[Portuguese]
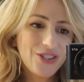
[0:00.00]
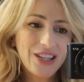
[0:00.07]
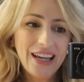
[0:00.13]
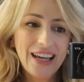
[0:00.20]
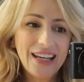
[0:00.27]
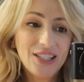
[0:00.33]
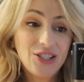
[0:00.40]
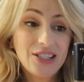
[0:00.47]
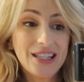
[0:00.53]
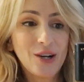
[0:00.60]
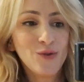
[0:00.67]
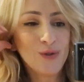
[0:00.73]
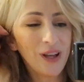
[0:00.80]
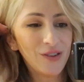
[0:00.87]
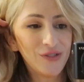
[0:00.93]
gente!
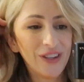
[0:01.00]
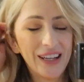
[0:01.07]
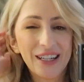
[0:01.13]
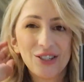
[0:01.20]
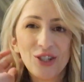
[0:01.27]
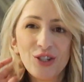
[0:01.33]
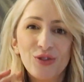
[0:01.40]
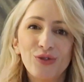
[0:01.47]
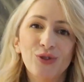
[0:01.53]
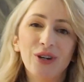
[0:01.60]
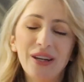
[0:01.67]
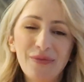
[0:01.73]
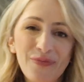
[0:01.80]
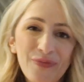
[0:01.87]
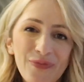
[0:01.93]
Segunda-feira a gente
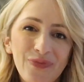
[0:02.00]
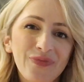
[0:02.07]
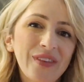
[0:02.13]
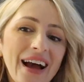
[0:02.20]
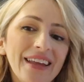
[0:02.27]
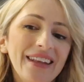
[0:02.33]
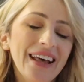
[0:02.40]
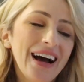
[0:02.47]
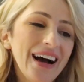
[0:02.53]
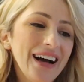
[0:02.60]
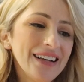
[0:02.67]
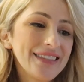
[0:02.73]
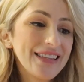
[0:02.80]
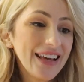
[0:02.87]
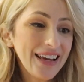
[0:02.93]
foi
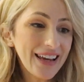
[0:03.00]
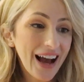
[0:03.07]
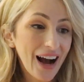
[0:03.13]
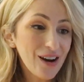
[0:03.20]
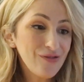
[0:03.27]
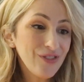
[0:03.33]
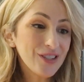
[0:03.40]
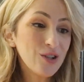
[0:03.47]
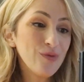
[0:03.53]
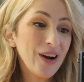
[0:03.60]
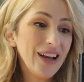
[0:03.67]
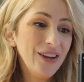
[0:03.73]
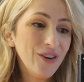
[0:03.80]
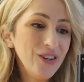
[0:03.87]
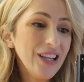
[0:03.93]
na CIA fazer uma
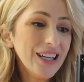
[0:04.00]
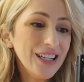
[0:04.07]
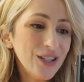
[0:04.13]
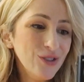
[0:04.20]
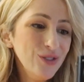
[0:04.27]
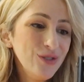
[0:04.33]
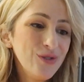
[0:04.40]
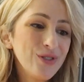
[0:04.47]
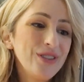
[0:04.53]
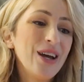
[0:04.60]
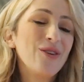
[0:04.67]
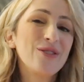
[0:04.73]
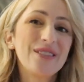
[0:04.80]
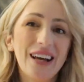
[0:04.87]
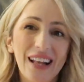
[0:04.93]
reunião da
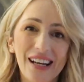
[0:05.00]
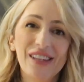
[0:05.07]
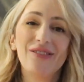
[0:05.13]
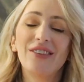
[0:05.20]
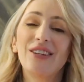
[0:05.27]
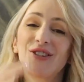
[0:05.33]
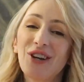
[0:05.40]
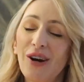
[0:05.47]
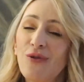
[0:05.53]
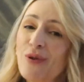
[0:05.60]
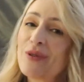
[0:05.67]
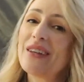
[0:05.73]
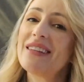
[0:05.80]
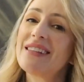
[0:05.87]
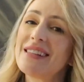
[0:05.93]
nossa live, que já
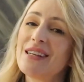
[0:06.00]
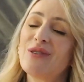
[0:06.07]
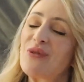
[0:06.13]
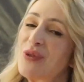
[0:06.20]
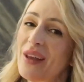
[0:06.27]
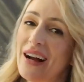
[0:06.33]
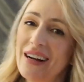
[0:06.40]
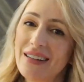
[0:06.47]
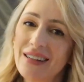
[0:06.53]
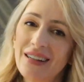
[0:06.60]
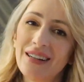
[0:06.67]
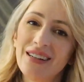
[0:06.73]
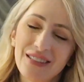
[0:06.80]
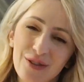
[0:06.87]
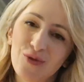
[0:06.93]
aconteceu, tá?
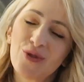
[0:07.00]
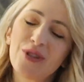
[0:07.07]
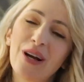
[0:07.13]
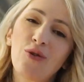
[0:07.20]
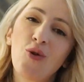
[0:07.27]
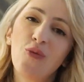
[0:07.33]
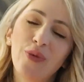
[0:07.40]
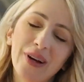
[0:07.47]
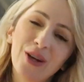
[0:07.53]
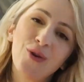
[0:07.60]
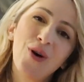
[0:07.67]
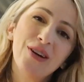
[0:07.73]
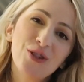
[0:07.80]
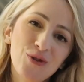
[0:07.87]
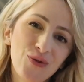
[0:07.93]
Se você
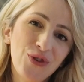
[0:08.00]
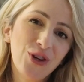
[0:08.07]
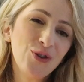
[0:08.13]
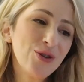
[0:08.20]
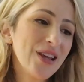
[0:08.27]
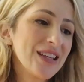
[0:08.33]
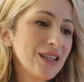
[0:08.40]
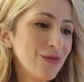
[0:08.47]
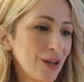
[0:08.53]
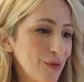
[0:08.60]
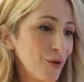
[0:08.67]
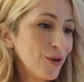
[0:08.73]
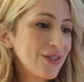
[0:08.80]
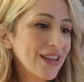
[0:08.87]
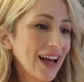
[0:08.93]
acompanhou aí os vídeos da semana no
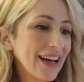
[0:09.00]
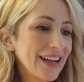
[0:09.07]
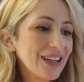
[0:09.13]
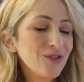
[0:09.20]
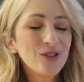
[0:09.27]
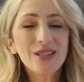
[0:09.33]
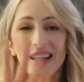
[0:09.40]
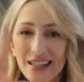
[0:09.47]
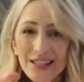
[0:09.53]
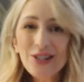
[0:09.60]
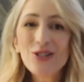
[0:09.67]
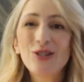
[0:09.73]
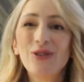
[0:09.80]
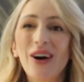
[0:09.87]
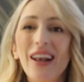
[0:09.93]
meu Instagram, você
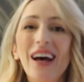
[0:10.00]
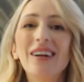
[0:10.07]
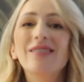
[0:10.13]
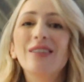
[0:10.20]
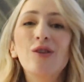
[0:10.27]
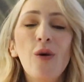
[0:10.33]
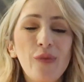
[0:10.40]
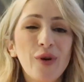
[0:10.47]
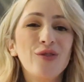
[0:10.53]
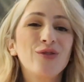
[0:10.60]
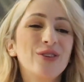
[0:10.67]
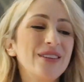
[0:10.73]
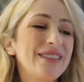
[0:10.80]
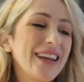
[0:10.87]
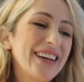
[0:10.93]
assistiu a live no perfil
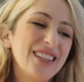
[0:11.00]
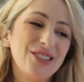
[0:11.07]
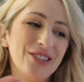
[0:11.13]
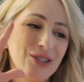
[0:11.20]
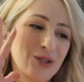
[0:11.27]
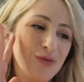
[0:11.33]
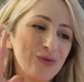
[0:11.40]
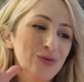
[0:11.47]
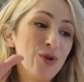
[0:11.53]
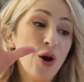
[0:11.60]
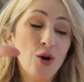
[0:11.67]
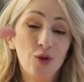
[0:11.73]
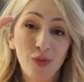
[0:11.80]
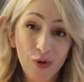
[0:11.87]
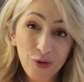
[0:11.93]
do Instagram, gente, tô
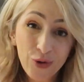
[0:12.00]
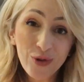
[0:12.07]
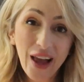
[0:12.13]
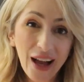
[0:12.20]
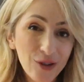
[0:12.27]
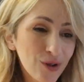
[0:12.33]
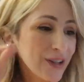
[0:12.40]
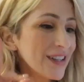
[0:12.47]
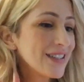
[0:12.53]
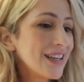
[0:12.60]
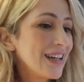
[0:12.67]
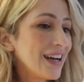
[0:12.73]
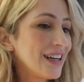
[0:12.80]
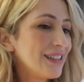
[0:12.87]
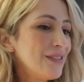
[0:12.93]
no perfil da dona
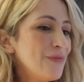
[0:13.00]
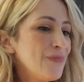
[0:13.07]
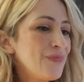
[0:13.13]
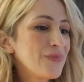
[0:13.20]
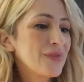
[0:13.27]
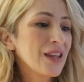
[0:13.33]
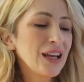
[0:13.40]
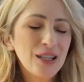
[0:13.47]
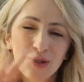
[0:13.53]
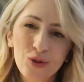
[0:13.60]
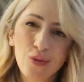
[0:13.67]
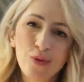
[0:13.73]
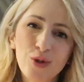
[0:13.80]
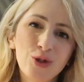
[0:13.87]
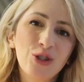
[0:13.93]
Ceia.
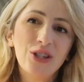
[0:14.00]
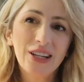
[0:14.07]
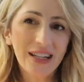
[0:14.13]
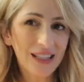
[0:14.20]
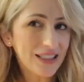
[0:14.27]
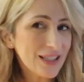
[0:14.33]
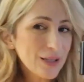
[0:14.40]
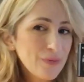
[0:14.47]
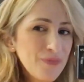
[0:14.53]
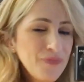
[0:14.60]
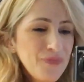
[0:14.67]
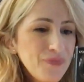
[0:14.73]
Tô muito chiclas.